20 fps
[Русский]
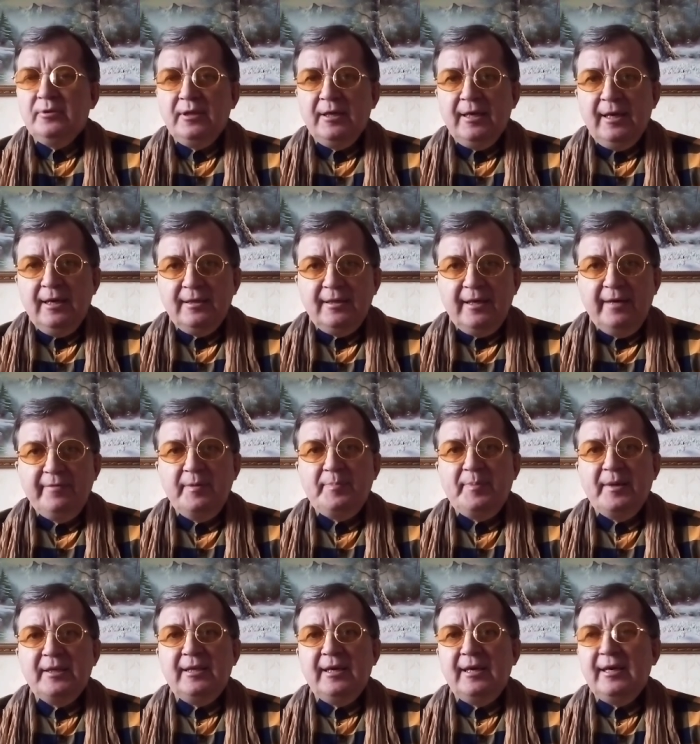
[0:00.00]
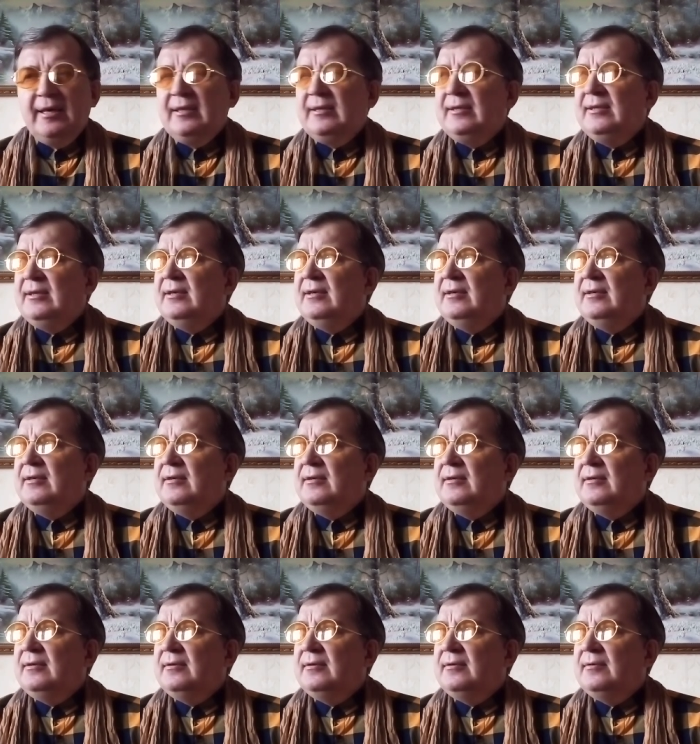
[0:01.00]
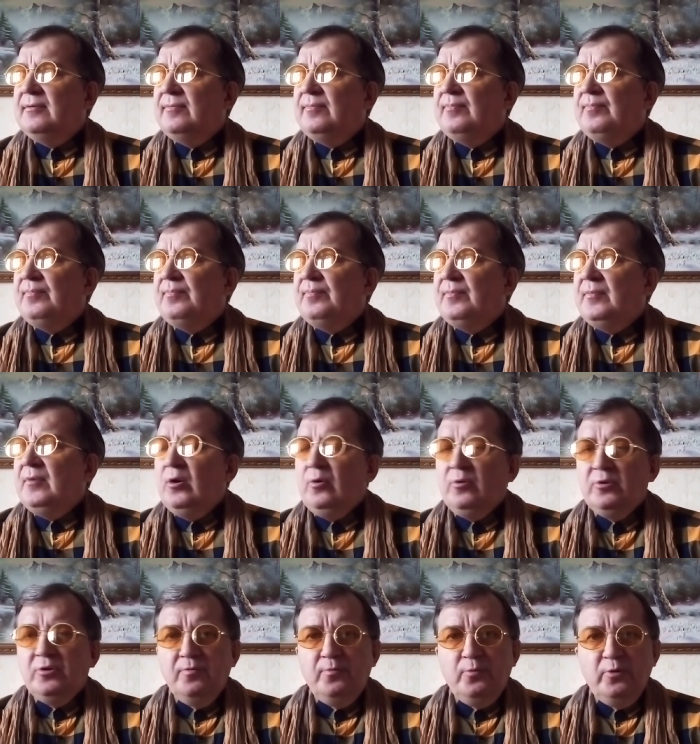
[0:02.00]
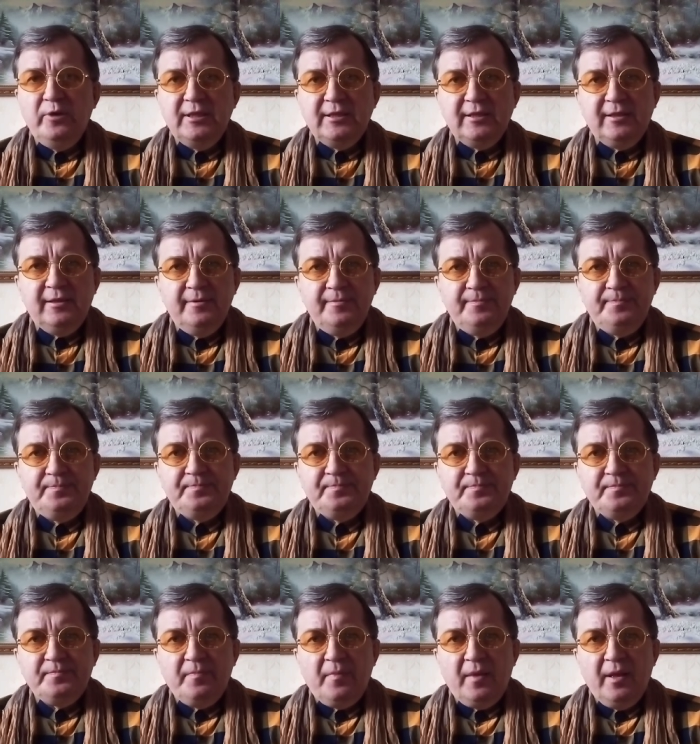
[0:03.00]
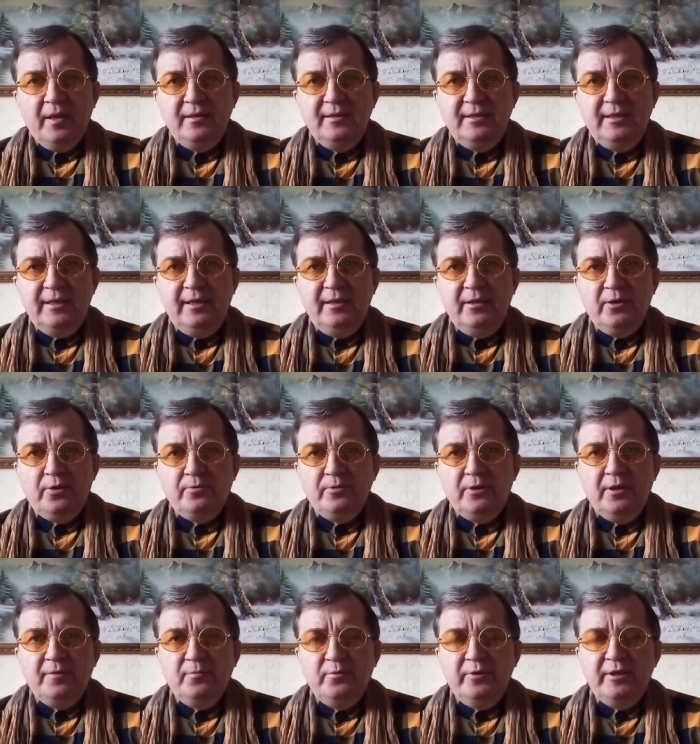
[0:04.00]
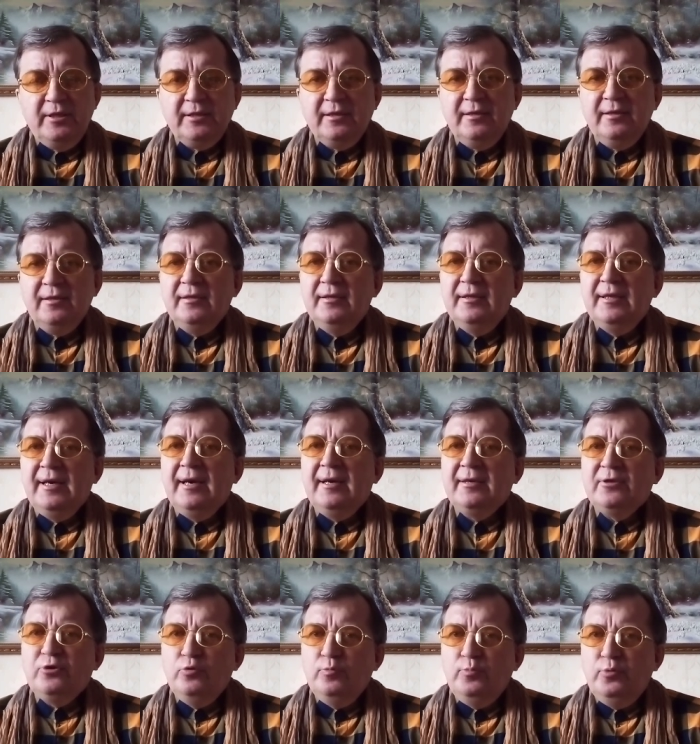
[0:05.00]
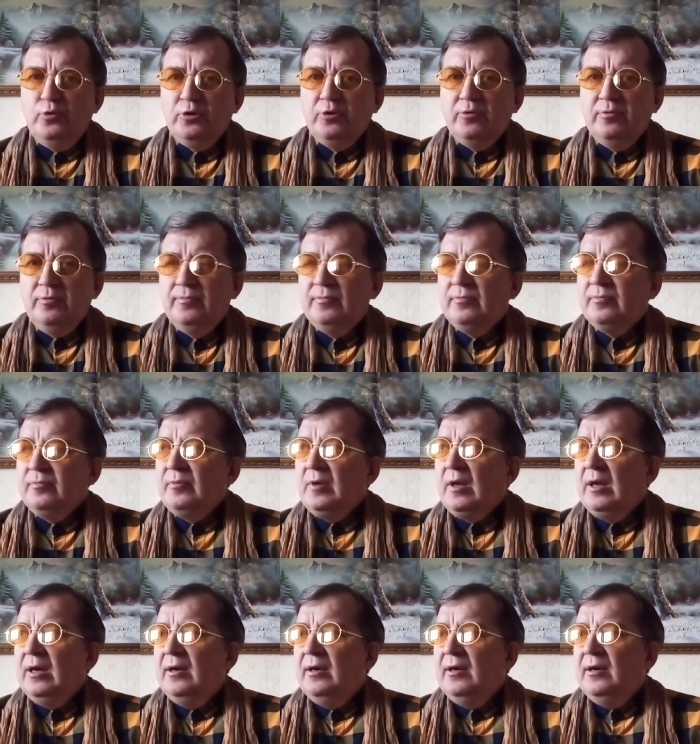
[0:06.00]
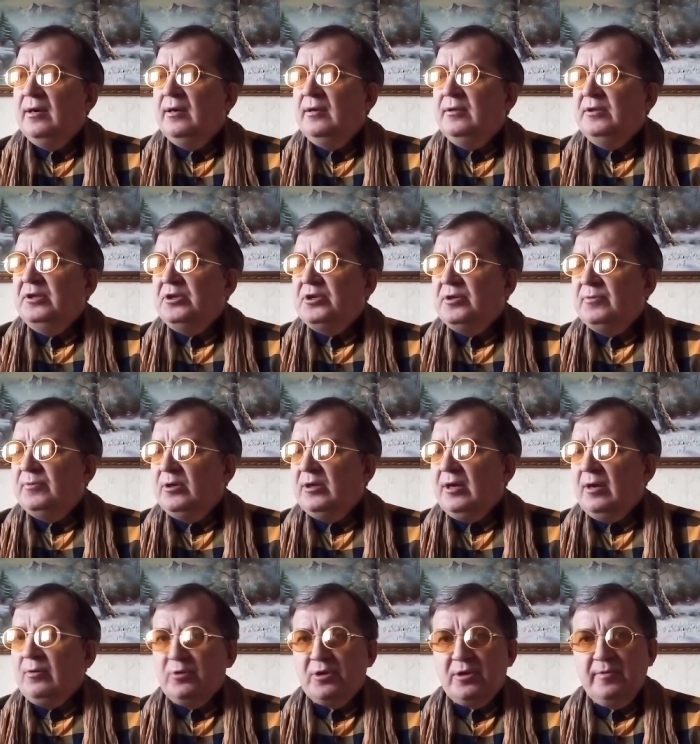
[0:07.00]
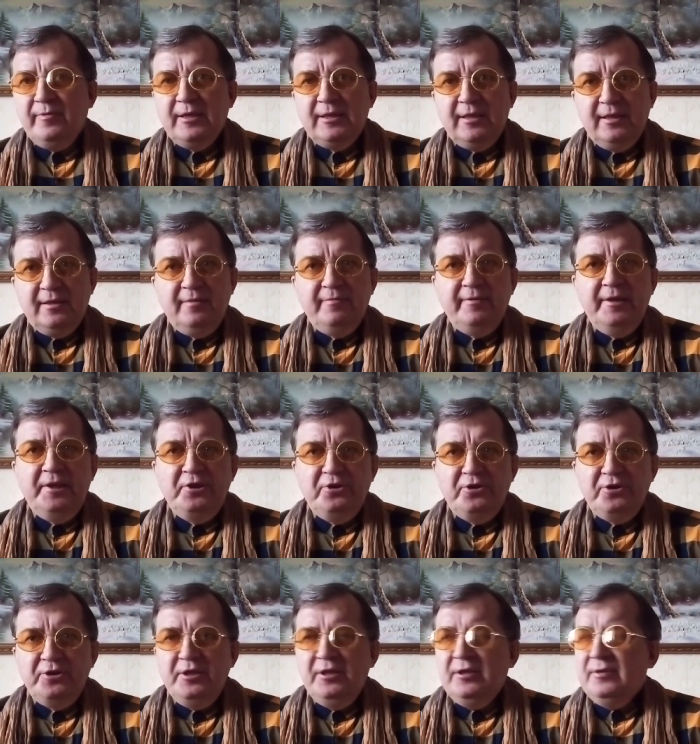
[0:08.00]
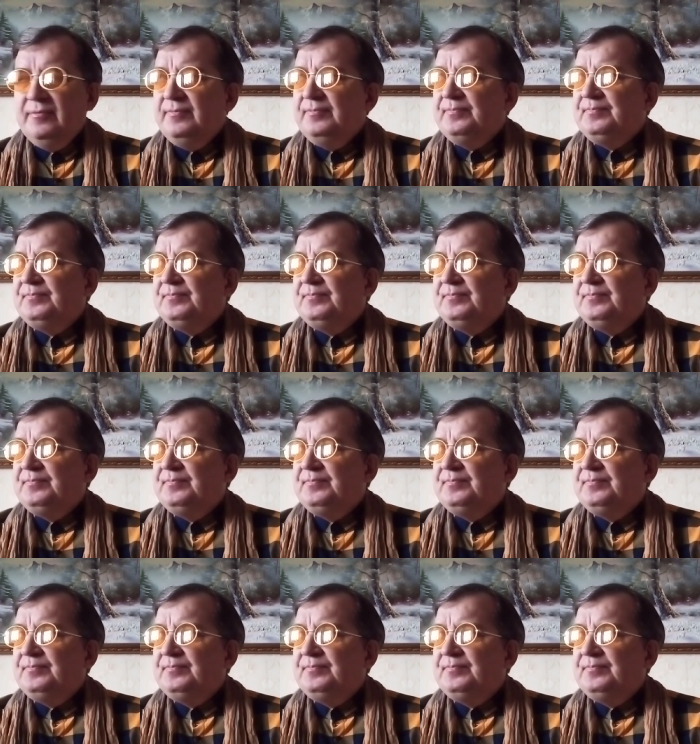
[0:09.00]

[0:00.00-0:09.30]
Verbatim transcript: Когда выпадает э, род войск, день рода войск на субботу, ничего хорошего от этого не жди.